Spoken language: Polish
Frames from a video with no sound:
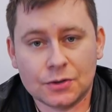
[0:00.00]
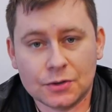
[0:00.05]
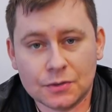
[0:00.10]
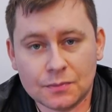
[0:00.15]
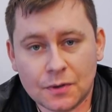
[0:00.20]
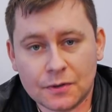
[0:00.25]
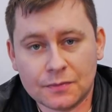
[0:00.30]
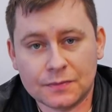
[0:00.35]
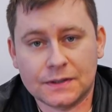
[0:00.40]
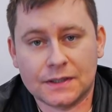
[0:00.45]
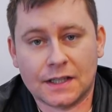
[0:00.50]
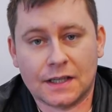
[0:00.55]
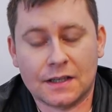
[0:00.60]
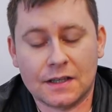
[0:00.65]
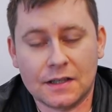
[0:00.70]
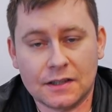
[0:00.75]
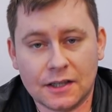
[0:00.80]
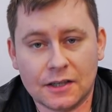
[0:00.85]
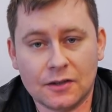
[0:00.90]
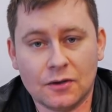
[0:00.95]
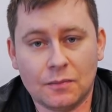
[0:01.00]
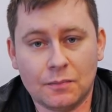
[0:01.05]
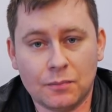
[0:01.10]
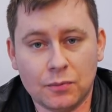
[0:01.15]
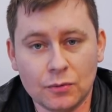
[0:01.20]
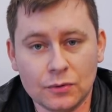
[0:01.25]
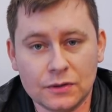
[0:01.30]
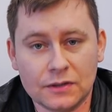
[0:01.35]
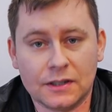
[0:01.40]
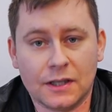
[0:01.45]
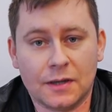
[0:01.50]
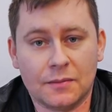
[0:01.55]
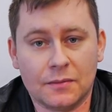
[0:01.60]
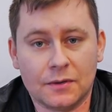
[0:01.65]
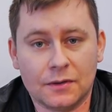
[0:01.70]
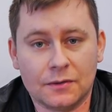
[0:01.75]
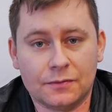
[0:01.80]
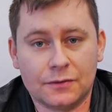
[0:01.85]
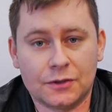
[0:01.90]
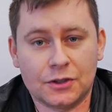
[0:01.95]
szybowca krytego płótnem
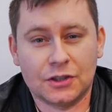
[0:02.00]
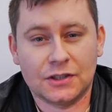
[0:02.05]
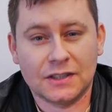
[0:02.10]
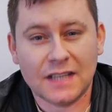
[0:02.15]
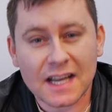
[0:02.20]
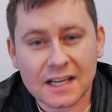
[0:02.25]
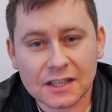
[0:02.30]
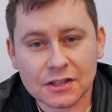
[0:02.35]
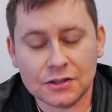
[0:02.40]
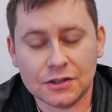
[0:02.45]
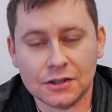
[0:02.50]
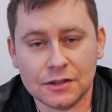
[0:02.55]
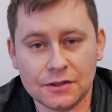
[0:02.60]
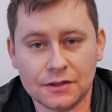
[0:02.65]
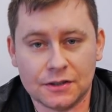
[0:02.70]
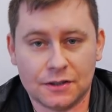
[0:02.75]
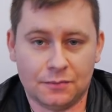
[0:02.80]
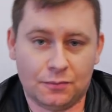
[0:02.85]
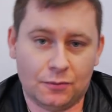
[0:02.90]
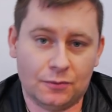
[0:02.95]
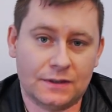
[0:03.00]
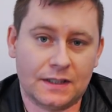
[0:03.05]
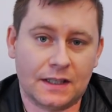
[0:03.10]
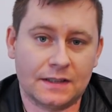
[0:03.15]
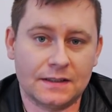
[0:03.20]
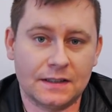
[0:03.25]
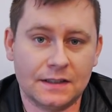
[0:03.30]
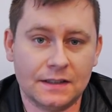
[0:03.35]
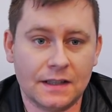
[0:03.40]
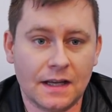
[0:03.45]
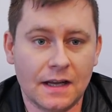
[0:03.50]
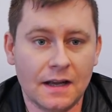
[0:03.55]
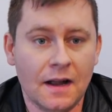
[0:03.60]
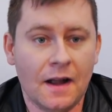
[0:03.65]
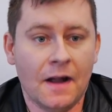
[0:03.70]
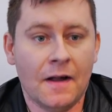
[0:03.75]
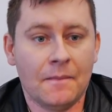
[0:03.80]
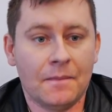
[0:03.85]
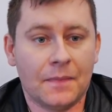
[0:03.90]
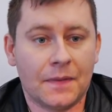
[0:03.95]
w cztery silniki pulsacyjne e,
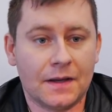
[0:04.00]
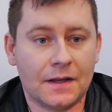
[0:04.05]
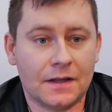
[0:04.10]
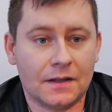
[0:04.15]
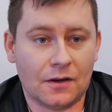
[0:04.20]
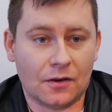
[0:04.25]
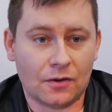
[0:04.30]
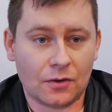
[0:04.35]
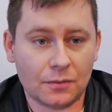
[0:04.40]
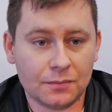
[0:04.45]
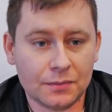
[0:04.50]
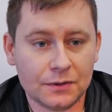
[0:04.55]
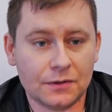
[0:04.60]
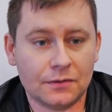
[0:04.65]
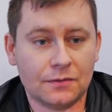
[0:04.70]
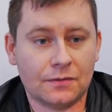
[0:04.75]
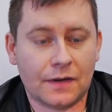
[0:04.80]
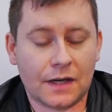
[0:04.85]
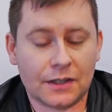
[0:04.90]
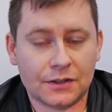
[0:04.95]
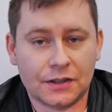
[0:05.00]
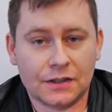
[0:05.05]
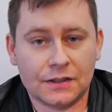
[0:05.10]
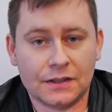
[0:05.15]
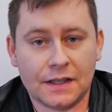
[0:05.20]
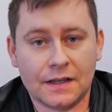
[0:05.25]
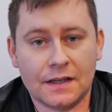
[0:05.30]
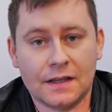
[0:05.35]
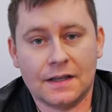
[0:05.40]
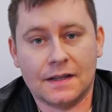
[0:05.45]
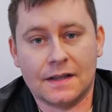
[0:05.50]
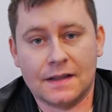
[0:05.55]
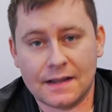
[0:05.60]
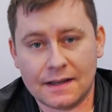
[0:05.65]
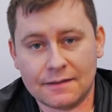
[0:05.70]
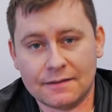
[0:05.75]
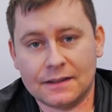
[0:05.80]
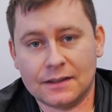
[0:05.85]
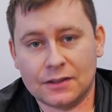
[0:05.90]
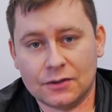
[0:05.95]
robi wrażenie
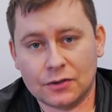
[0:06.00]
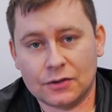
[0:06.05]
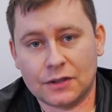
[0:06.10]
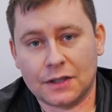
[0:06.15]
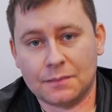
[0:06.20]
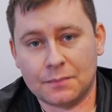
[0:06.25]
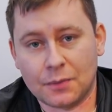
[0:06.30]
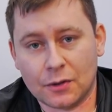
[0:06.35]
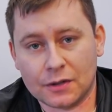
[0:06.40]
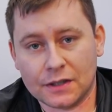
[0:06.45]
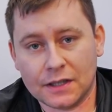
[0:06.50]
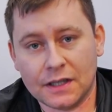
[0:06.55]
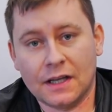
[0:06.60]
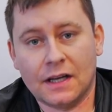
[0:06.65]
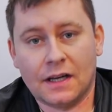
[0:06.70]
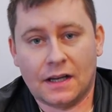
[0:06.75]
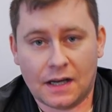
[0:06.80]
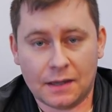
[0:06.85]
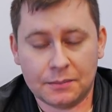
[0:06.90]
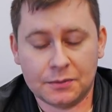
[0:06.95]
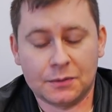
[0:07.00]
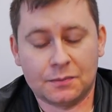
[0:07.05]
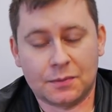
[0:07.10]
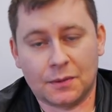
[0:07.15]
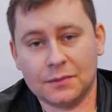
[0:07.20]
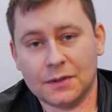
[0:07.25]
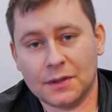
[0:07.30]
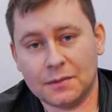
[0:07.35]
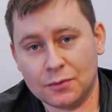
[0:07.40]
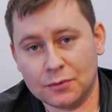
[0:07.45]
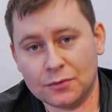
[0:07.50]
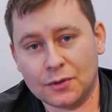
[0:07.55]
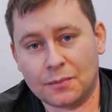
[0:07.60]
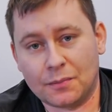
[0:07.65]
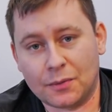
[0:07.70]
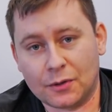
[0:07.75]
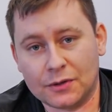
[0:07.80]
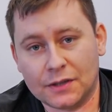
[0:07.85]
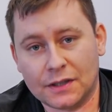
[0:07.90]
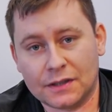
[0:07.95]
nawet do tej pory, a przypomnę, był to
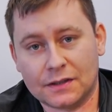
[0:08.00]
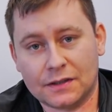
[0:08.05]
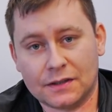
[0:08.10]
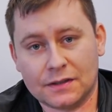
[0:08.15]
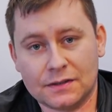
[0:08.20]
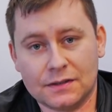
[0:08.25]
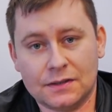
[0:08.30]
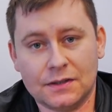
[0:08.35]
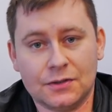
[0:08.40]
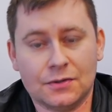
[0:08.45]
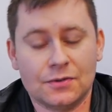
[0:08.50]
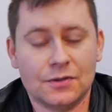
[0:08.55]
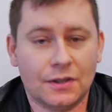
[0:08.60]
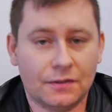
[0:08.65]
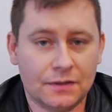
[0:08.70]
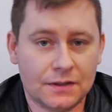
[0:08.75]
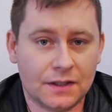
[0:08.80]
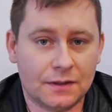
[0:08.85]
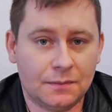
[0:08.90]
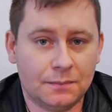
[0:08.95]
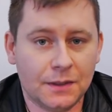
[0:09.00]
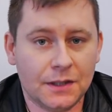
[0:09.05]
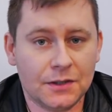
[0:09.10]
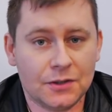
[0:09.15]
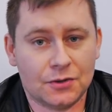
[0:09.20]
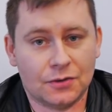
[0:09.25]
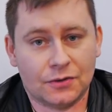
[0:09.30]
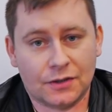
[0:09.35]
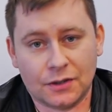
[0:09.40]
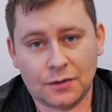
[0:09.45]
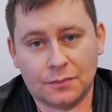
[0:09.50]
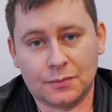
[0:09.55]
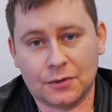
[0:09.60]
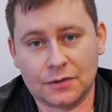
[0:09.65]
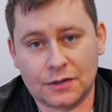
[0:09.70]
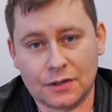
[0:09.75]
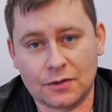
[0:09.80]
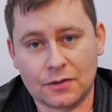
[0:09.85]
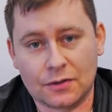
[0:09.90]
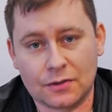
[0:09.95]
projekt z
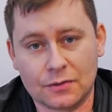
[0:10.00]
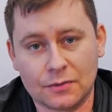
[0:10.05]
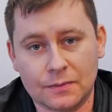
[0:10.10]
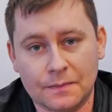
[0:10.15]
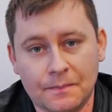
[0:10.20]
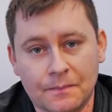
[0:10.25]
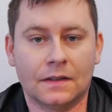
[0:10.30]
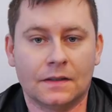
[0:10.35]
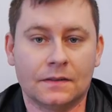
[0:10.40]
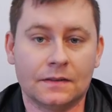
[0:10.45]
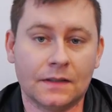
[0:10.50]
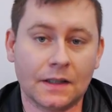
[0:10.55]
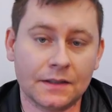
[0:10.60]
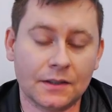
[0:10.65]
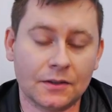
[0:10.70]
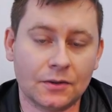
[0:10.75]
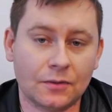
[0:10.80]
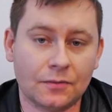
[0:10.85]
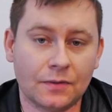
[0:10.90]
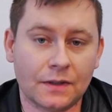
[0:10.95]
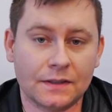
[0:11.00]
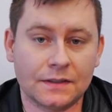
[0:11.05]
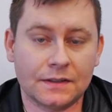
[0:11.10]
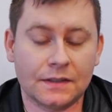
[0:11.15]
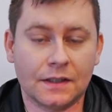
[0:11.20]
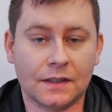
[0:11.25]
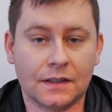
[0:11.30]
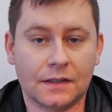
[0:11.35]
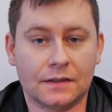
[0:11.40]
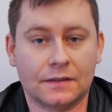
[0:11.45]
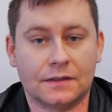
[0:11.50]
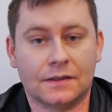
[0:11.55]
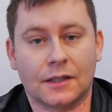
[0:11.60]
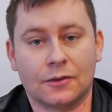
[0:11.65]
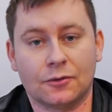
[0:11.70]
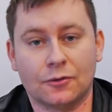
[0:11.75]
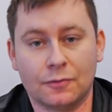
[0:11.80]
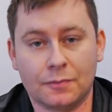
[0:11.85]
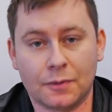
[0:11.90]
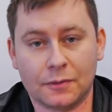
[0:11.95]
1955 roku. Takie to wersje
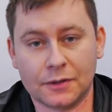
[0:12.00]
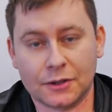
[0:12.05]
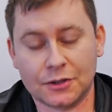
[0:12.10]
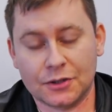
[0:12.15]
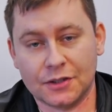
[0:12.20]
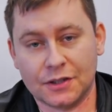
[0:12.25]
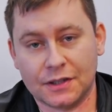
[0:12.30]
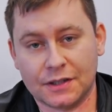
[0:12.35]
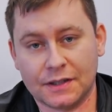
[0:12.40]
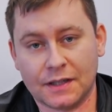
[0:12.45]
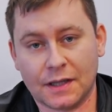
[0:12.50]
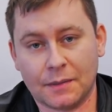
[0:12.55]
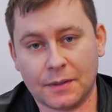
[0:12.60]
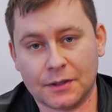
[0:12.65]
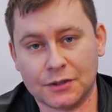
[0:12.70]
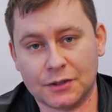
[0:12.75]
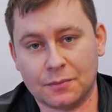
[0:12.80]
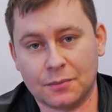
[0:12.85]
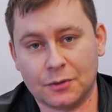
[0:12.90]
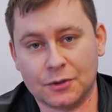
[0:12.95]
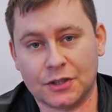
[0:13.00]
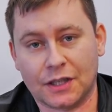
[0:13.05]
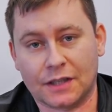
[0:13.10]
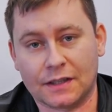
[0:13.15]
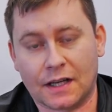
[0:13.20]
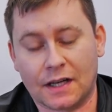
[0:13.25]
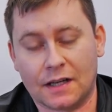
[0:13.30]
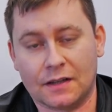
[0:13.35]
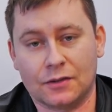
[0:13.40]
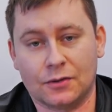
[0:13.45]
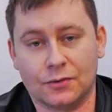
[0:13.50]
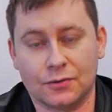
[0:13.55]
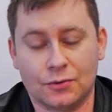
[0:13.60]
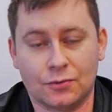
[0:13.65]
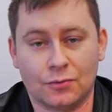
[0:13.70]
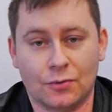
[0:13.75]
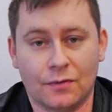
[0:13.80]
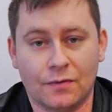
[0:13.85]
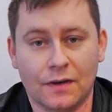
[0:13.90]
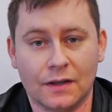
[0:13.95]
statków powietrznych na bazie bociana
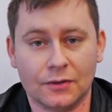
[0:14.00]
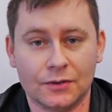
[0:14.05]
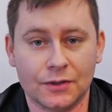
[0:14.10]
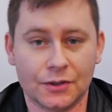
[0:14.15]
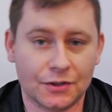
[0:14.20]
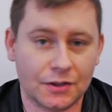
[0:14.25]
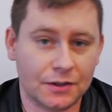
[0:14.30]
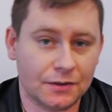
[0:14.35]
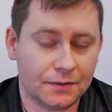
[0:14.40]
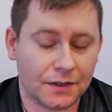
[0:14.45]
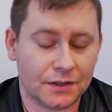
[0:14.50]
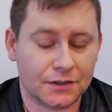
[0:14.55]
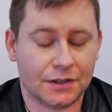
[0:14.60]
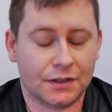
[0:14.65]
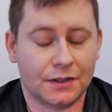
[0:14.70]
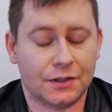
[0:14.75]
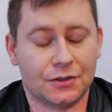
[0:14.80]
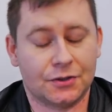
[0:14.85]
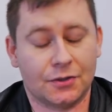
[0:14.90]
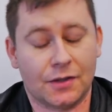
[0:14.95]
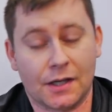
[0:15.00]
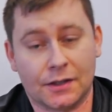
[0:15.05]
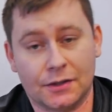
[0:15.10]
konstruowano. Jeżeli wiecie jeszcze o